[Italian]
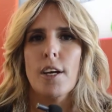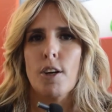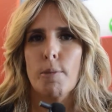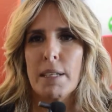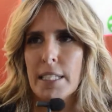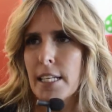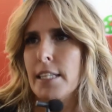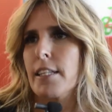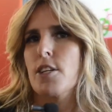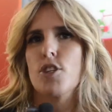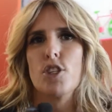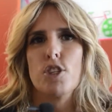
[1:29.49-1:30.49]
come
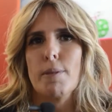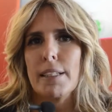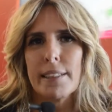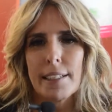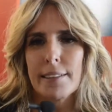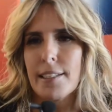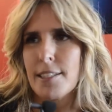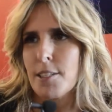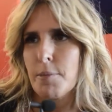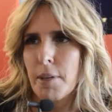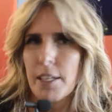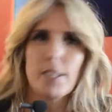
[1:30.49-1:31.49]
scrittrici, insomma in,
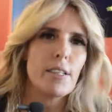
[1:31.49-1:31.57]
in